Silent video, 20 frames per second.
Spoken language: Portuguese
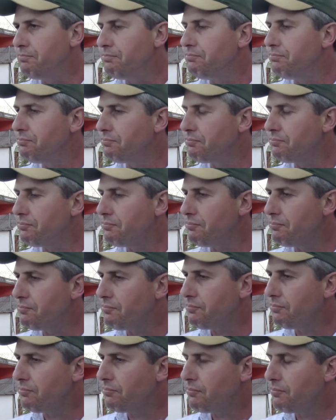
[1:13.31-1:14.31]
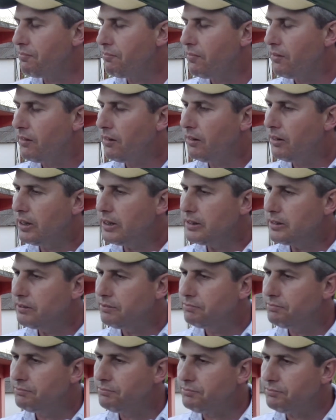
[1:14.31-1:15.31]
Inclusive, essa questão hídrica é
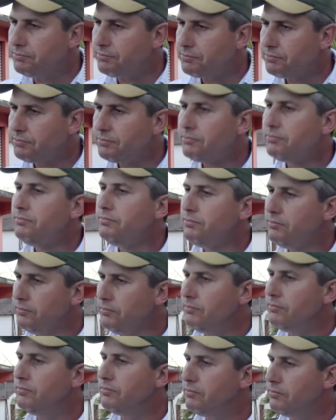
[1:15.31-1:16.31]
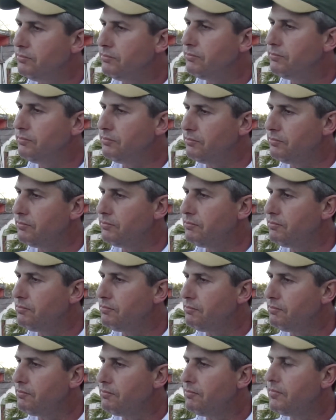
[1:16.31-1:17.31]
uma preocupação de Irupi para o futuro da né,
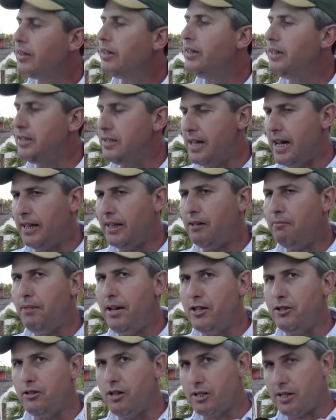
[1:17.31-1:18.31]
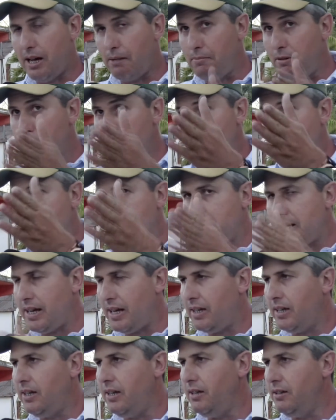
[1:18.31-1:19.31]
prefeito. Exatamente. Nós acabamos de passar
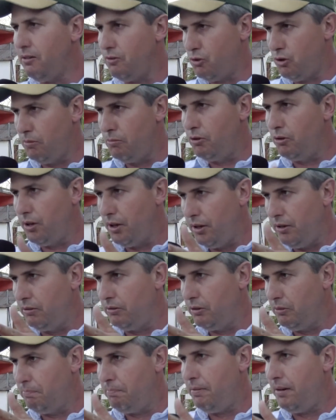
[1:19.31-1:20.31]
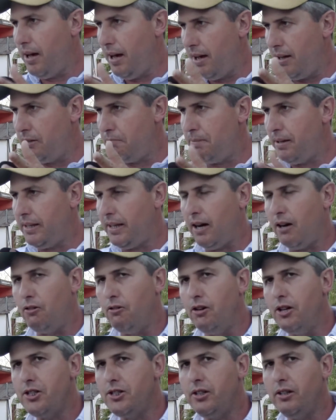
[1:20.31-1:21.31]
aqui sobre o rio do, é, de Pedra
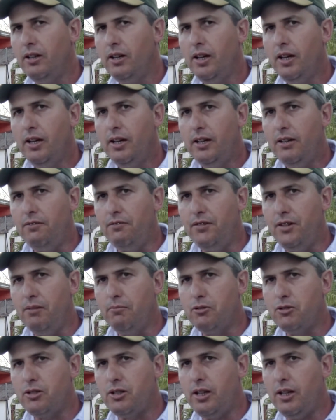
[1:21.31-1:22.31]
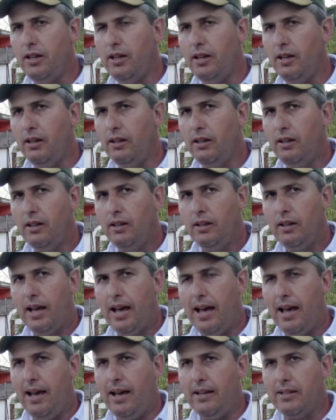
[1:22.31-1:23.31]
Roxa e vimos que
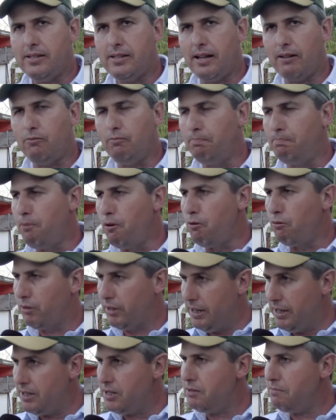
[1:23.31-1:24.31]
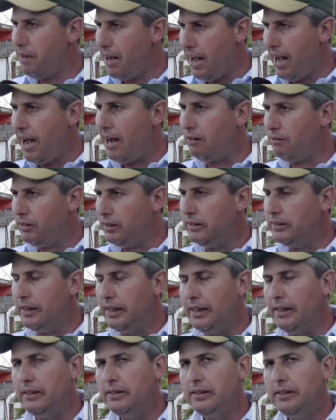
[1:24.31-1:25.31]
é, está com pouquíssima água,
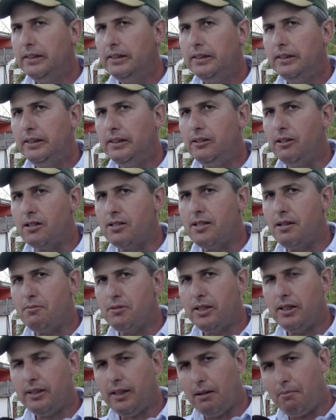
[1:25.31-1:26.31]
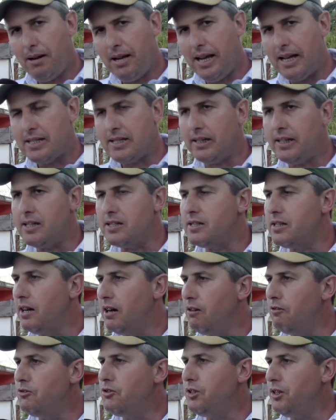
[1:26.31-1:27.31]
né? e nós temos que trabalhar essa
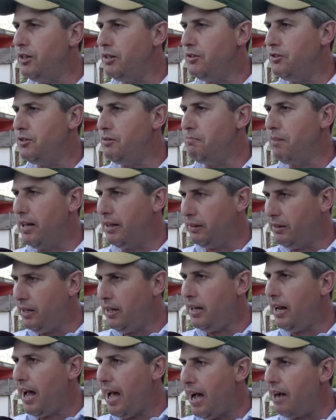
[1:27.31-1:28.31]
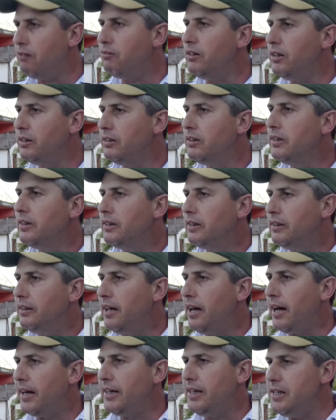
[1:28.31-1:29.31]
questão de, de manter a água
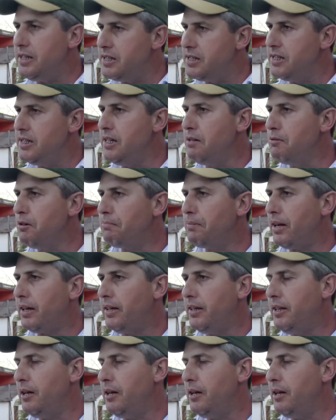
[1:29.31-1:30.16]
né, aqui em cima para que